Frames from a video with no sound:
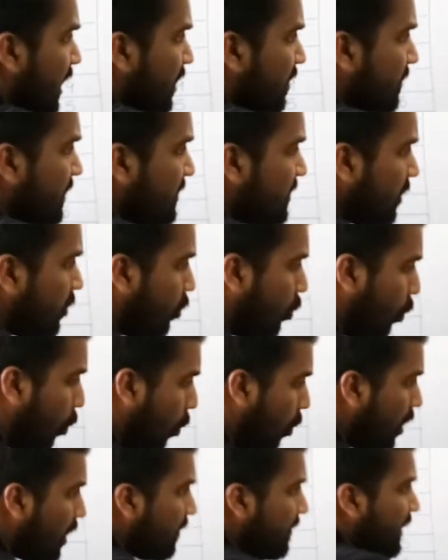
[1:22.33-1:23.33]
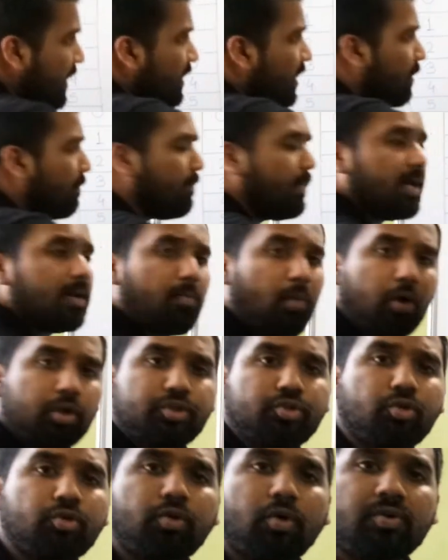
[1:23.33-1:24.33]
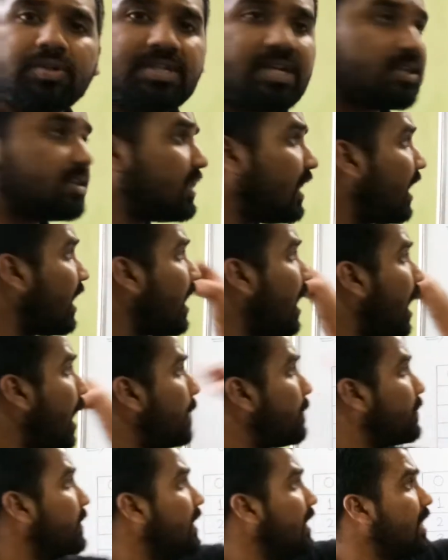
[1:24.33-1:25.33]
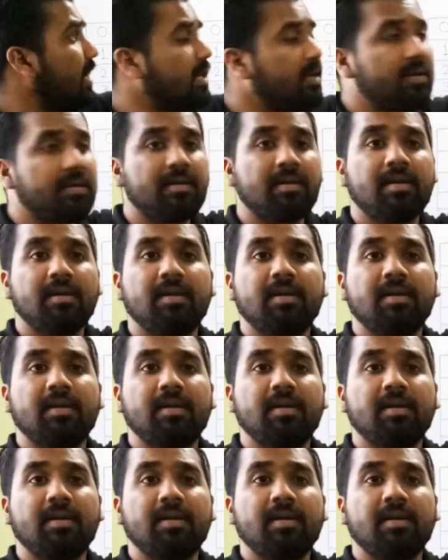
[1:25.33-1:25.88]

इनमें से कोई भी नंबर मौजूद हो सकता है आपके इन